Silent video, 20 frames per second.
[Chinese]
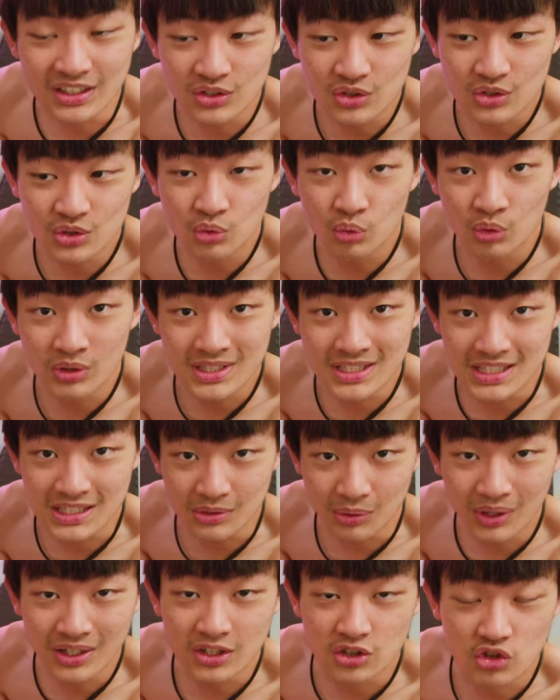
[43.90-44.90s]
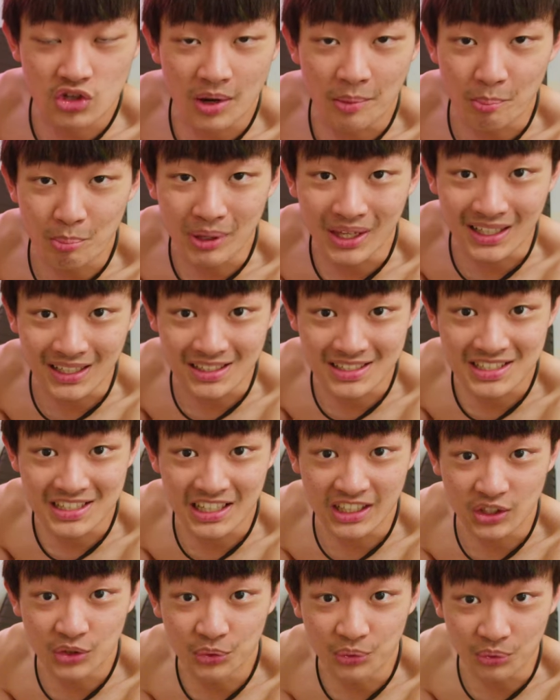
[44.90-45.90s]
就是我喜欢的产品的
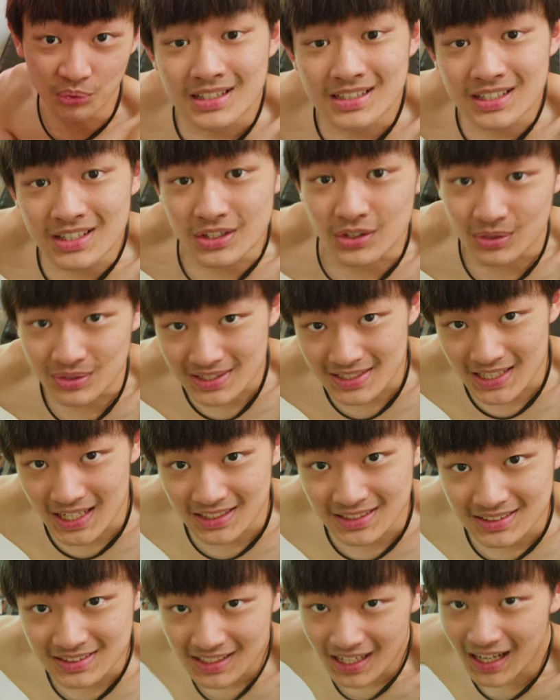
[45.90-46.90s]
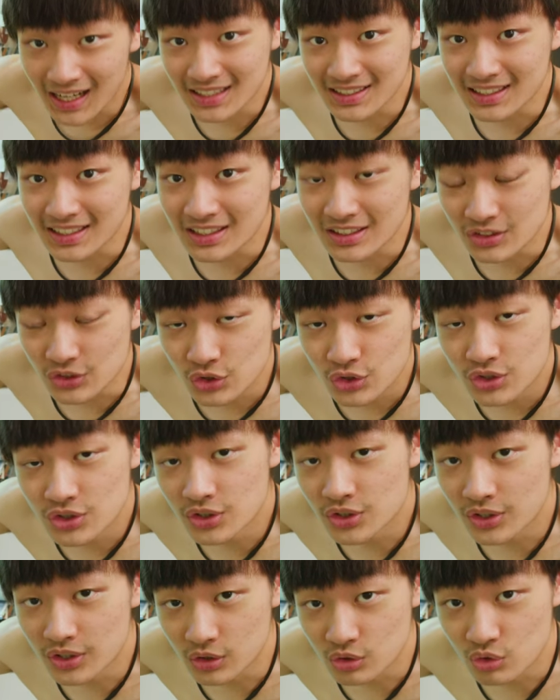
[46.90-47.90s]
行路。那这里有三大叠的
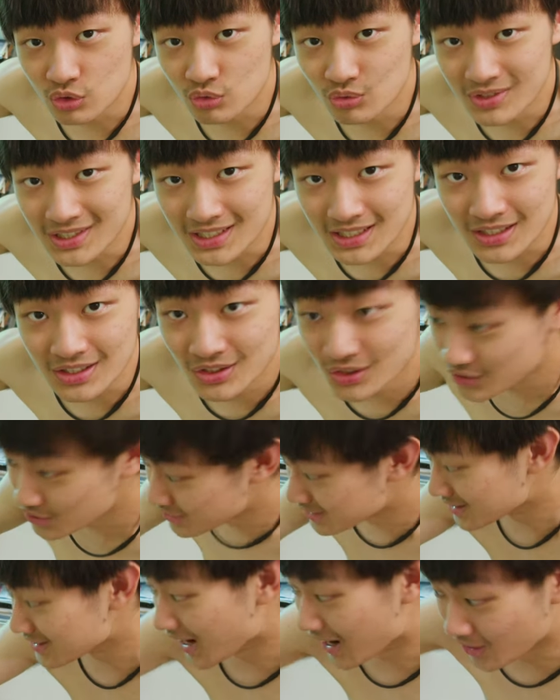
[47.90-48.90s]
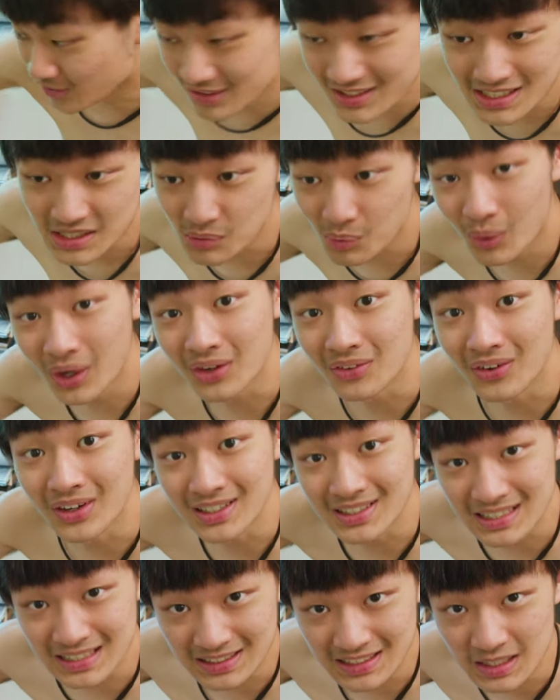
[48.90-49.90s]
摄影书籍，就是好几万块
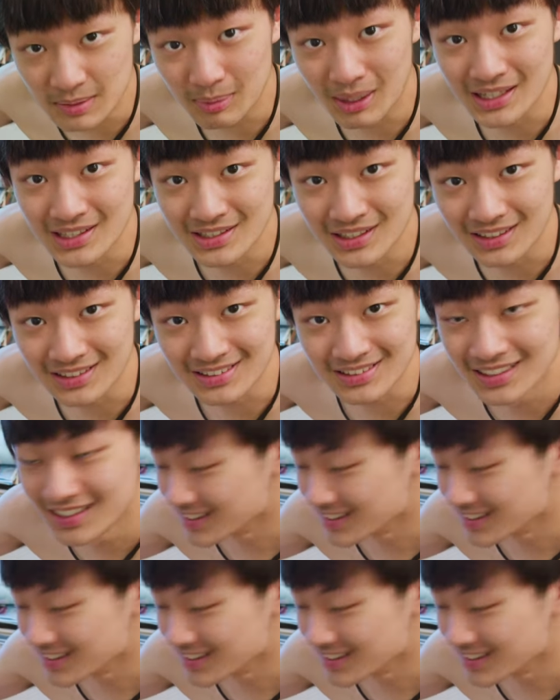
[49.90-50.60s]
在地板上。